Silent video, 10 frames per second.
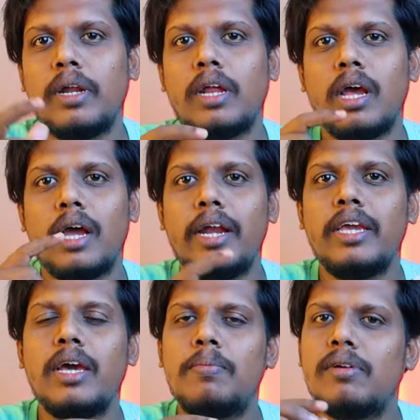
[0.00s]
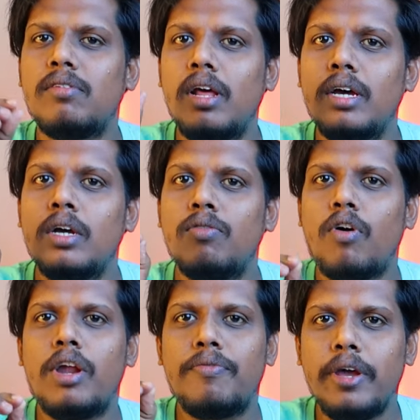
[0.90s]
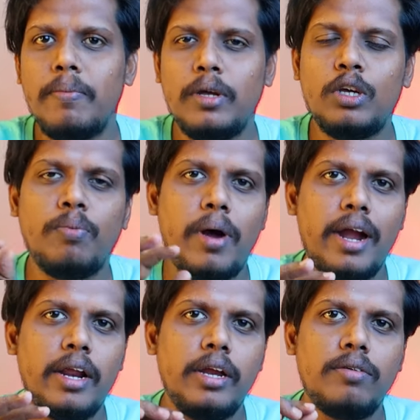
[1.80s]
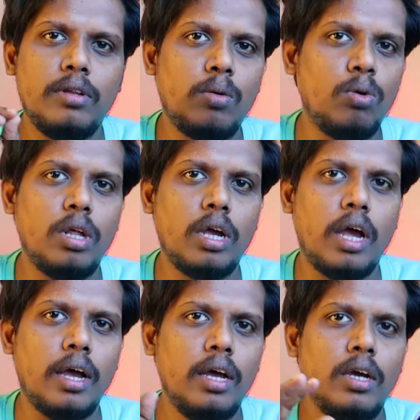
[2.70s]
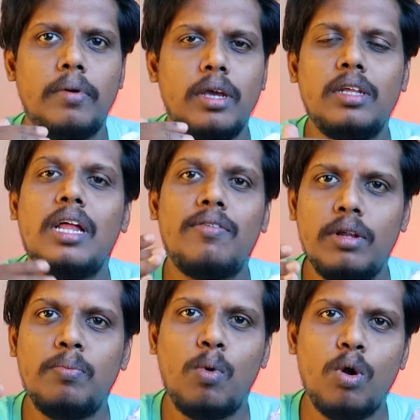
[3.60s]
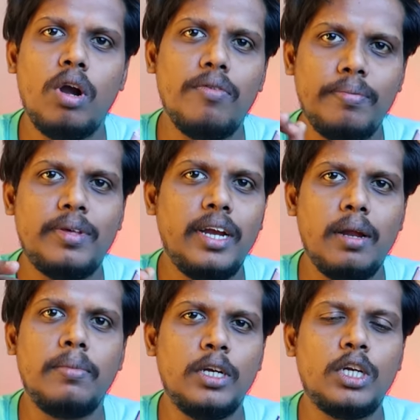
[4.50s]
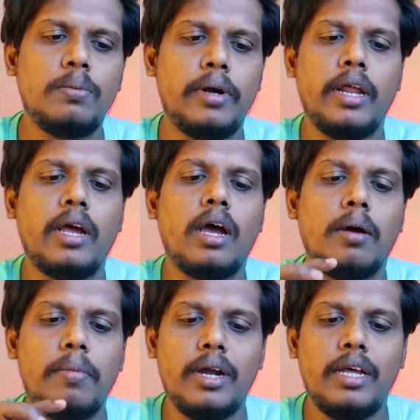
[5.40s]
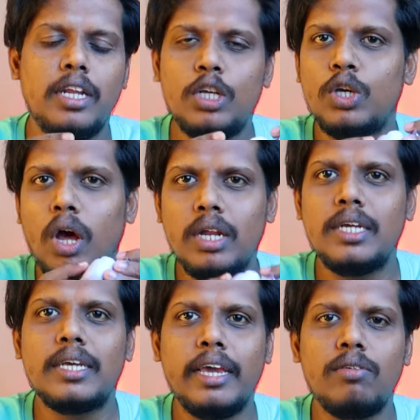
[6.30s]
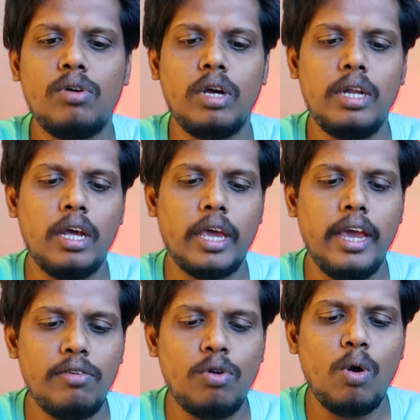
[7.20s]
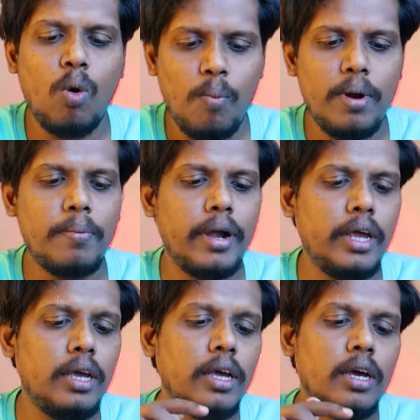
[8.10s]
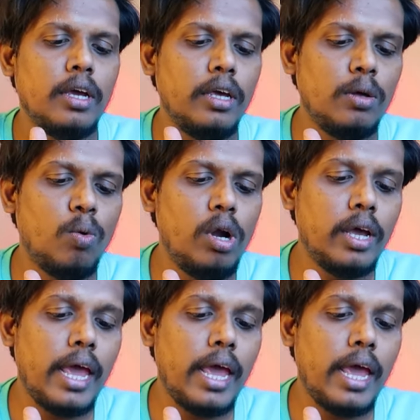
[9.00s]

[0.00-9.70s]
பண்ணியிருக்காங்க அண்ட் இயர்பட்ஸில் ஃபார்ட்டி ஃபைவ் எம்ஏஹ் ஆஃப் பேட்டரின்னு வந்து கொடுத்துருக்காங்க இதுதான் வந்து போட்டோட வெப்சைட்டில் மென்ஷன் பண்ணியிருக்காங்க பட் இந்த சார்ஜிங் கேஸோட இந்த கேஸ் டோர் ஓப்பன் பண்ணி இதுக்குள்ள